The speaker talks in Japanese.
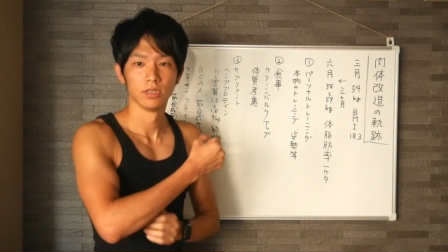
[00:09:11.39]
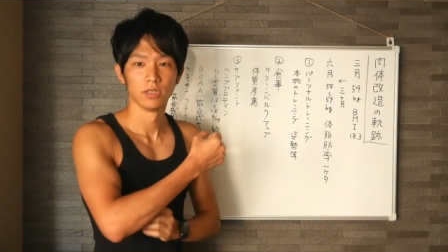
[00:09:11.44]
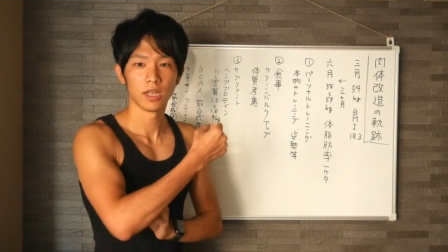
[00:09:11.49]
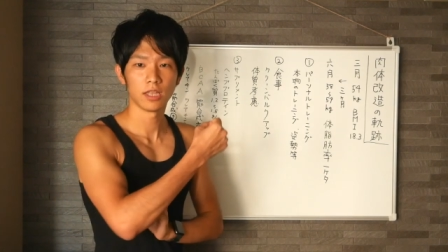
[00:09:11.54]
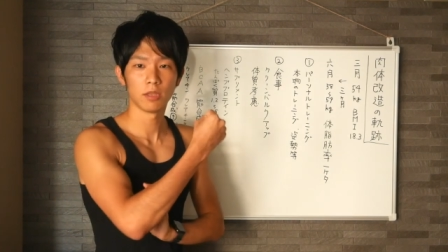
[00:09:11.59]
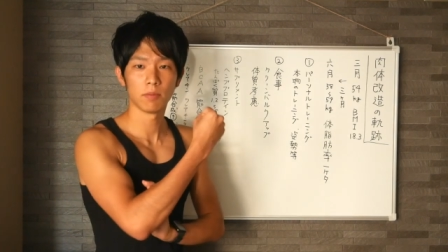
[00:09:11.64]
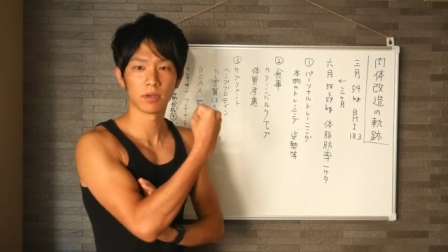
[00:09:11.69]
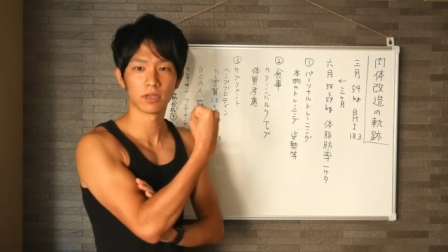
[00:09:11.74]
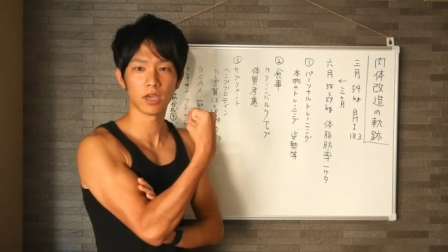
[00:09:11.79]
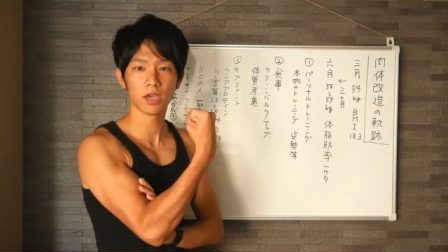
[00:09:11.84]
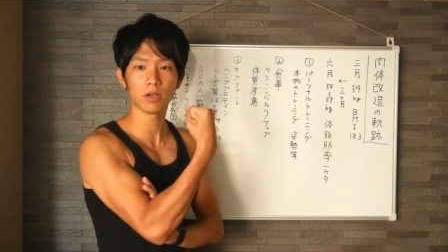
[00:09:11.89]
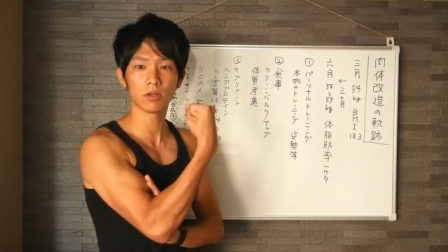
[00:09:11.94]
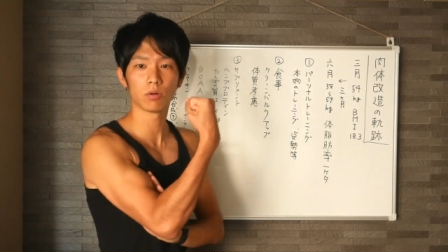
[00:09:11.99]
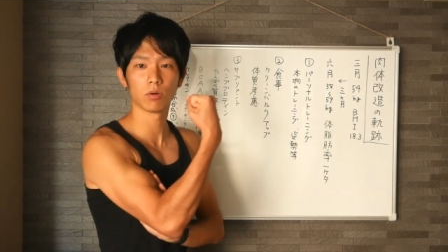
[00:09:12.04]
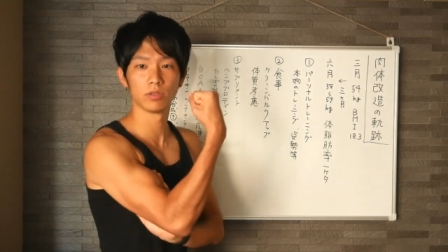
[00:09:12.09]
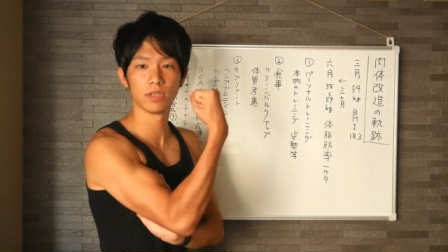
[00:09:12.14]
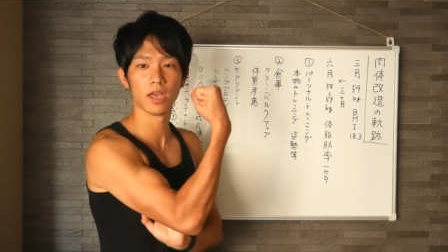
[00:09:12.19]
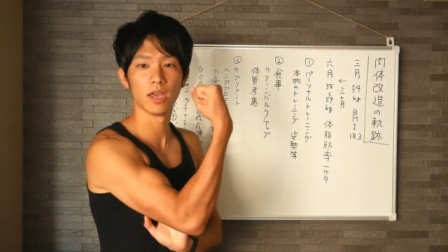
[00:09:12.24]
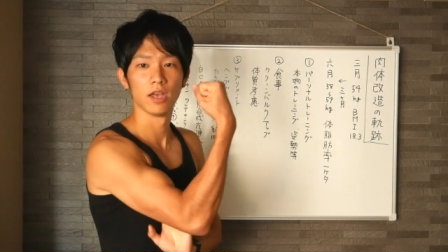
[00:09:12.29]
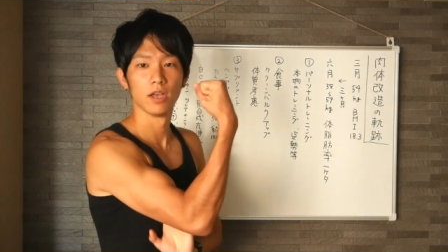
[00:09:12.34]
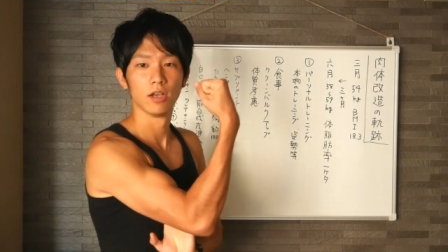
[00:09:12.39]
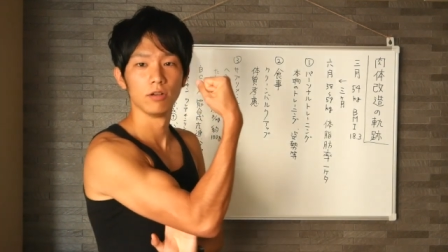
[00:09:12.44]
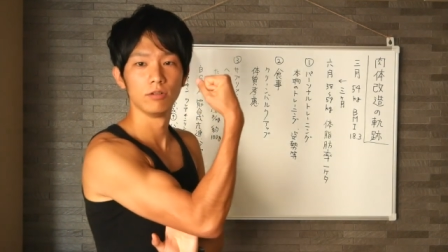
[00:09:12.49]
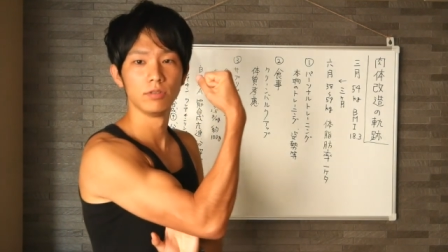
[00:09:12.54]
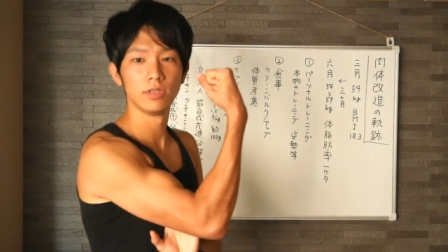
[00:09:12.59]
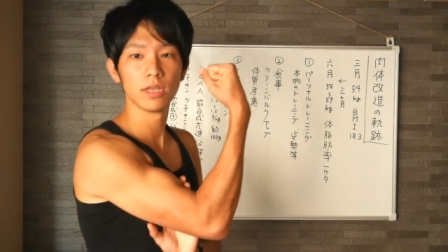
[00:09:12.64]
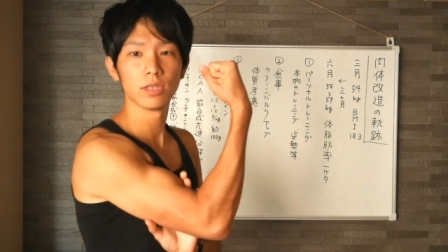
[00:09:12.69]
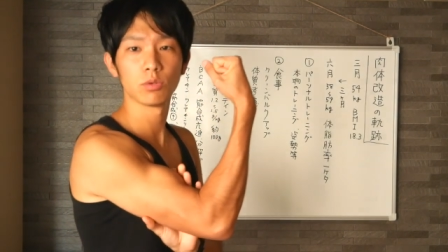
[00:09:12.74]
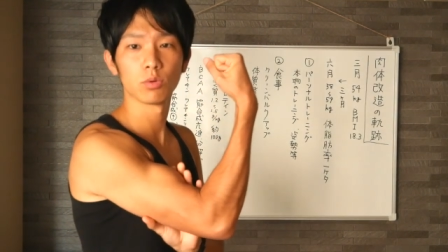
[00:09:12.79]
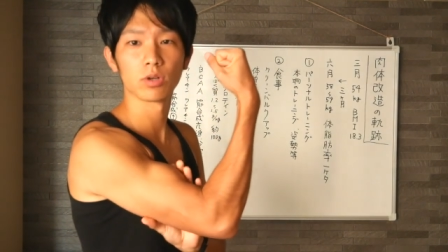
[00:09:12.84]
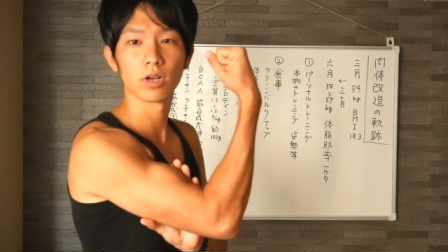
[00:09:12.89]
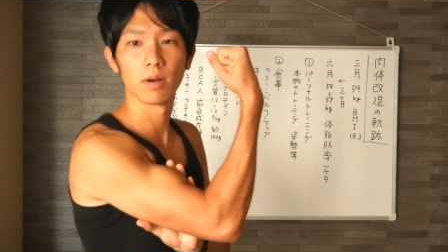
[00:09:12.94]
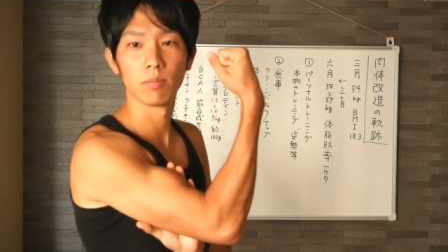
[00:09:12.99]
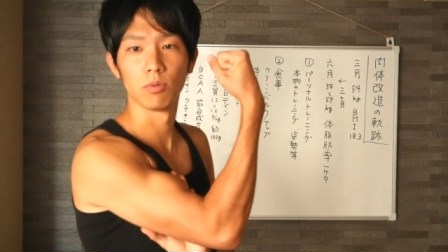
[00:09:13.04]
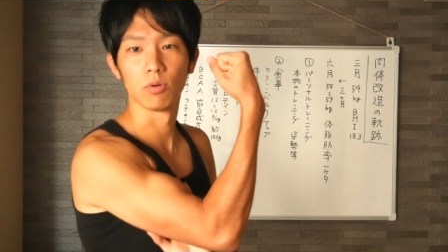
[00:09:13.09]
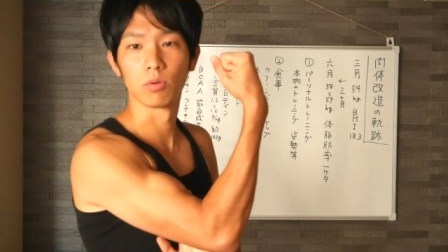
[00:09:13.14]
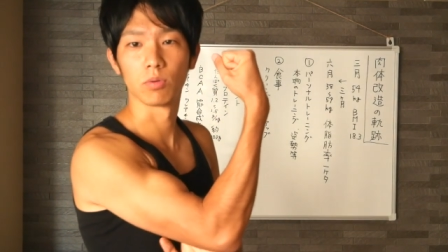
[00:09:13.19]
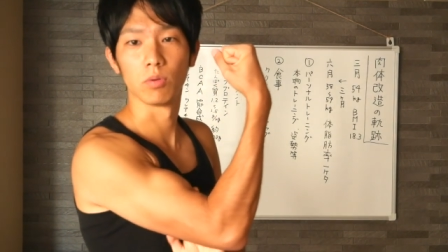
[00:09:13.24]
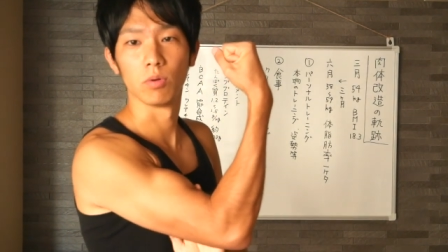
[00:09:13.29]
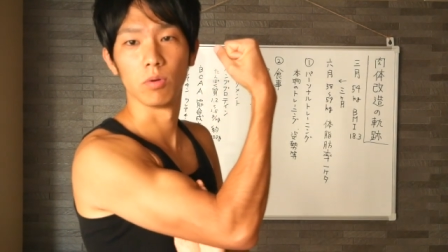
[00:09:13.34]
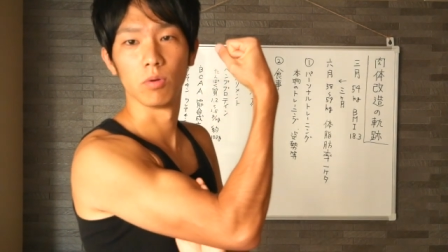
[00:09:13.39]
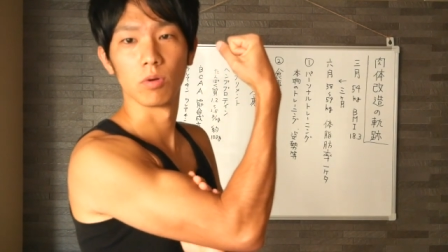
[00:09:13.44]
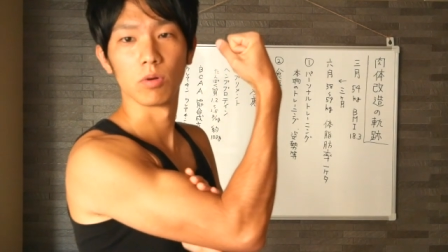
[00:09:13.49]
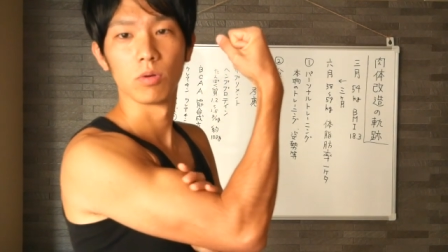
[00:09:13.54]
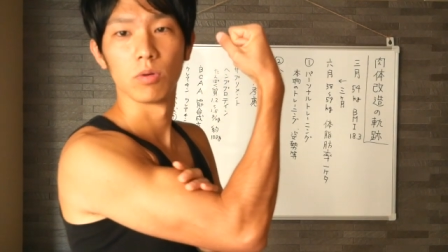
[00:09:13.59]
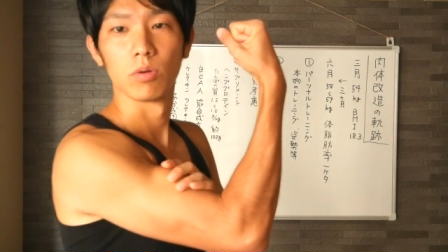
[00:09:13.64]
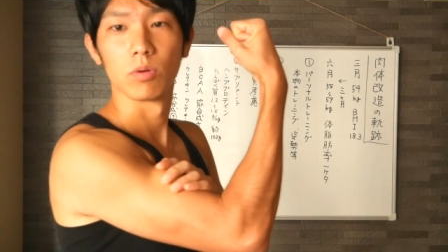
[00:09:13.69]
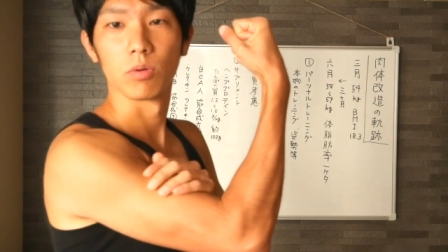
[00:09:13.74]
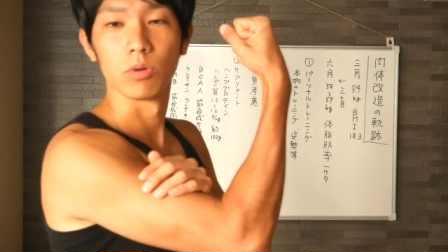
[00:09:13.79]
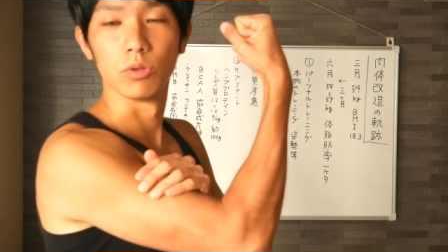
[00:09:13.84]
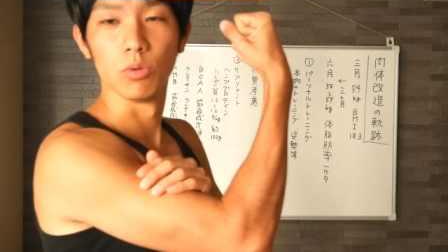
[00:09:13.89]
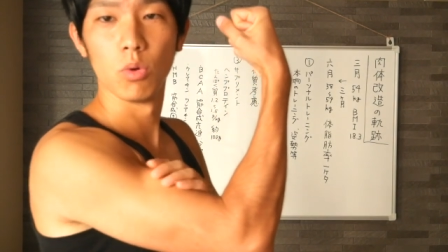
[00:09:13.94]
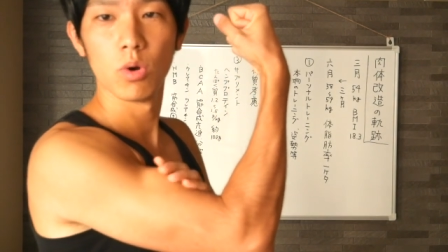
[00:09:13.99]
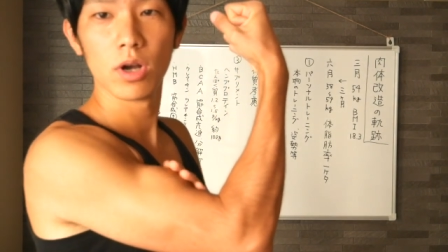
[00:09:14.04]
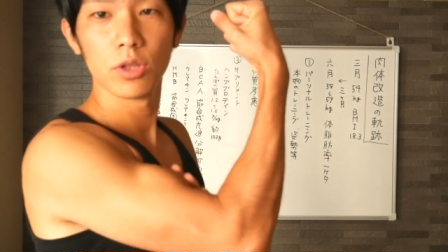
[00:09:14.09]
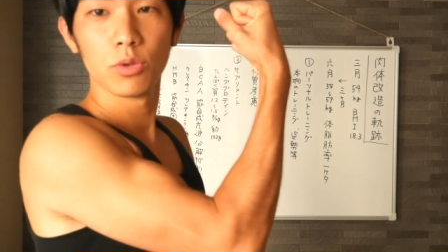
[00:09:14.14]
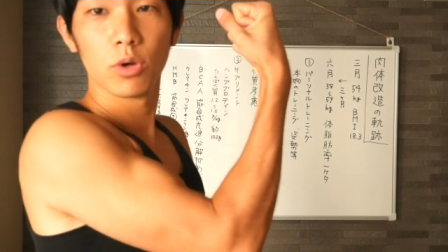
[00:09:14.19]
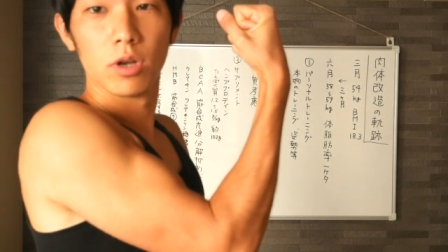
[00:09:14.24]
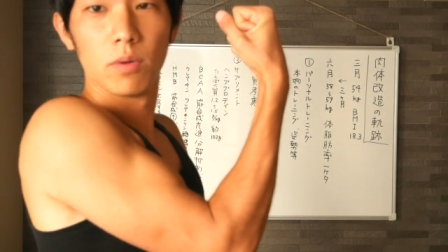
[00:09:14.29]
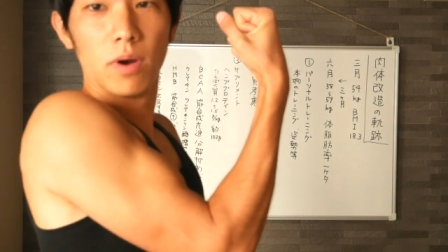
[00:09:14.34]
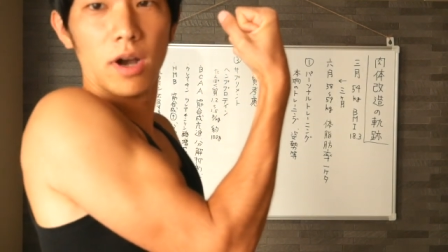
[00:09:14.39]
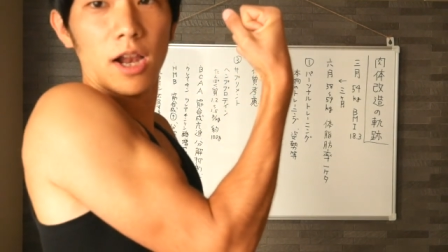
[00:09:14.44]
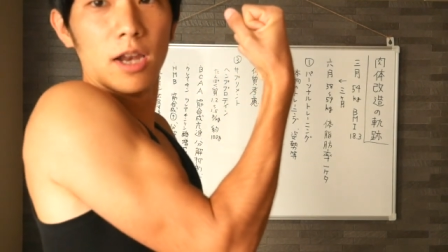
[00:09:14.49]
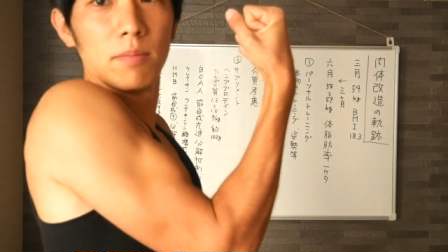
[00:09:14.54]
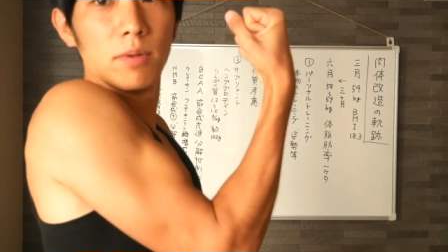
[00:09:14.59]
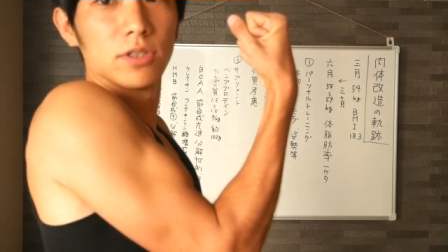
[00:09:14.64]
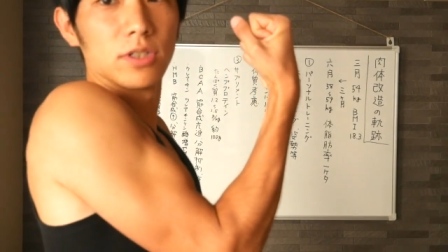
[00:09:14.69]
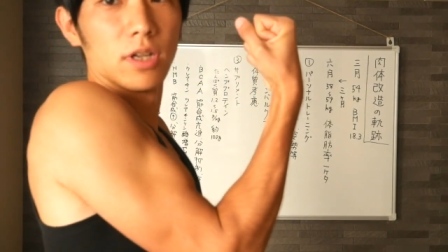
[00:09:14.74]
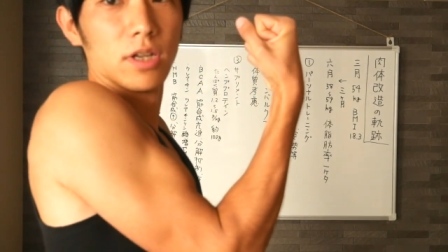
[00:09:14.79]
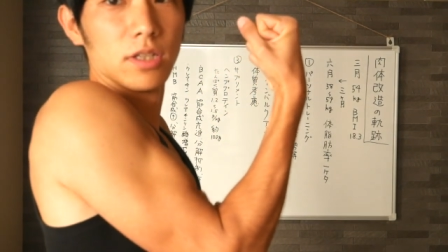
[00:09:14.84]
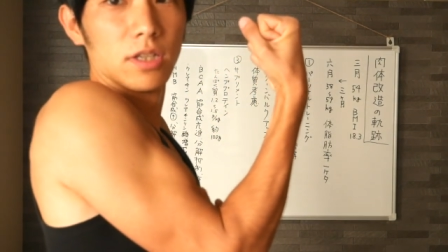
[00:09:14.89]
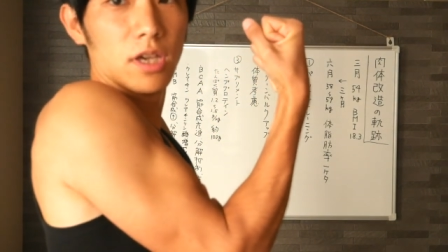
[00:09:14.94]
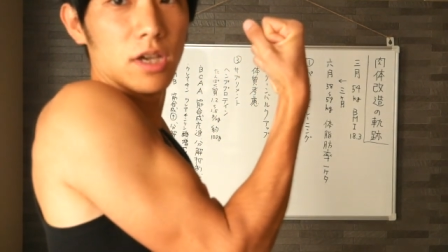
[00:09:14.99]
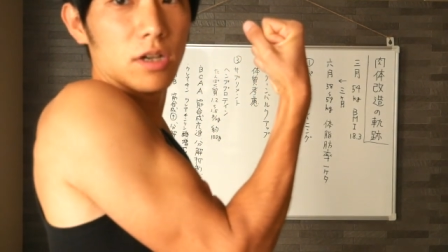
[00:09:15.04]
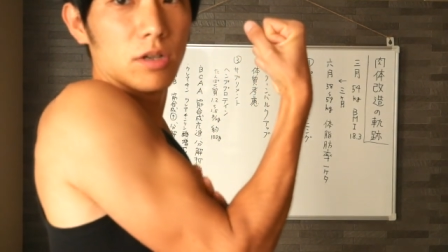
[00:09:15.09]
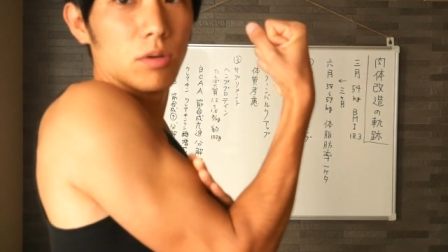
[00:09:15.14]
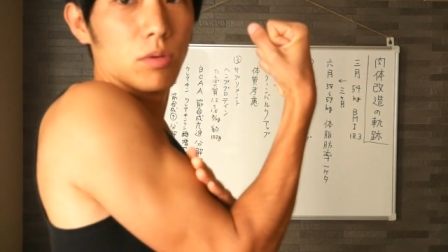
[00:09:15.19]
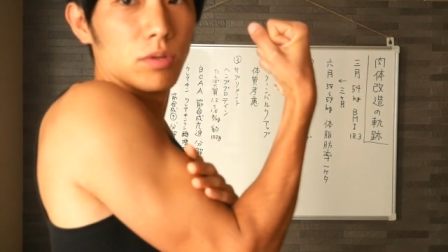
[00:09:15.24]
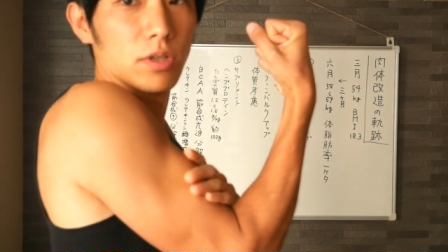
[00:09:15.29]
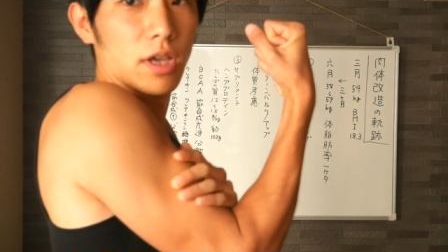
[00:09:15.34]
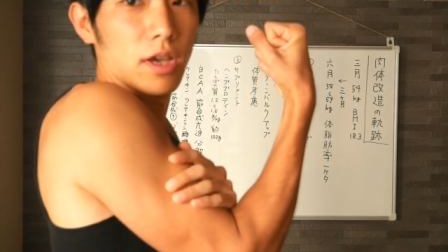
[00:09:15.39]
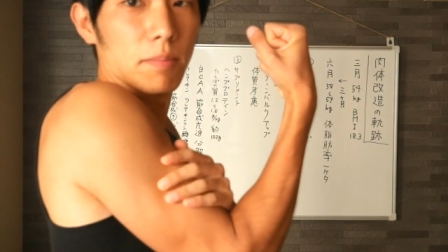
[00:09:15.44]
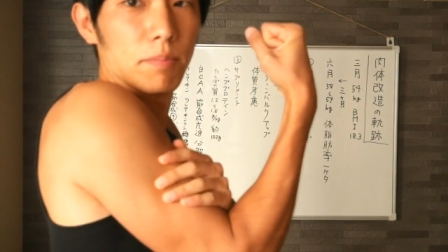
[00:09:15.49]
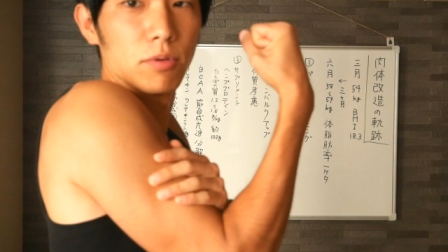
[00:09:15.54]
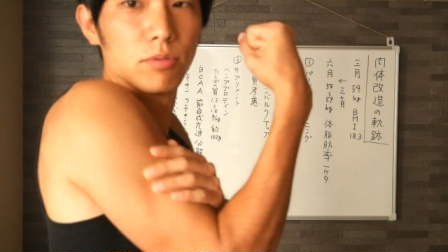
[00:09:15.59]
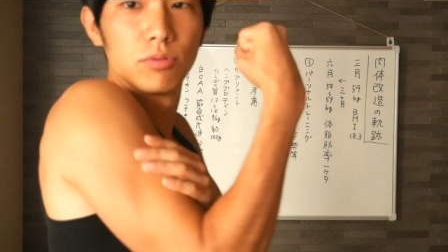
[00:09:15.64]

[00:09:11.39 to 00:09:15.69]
なんでまあ結構ね、腕とかもこう、これ動画とかでわかりますかね結構ね、やっぱ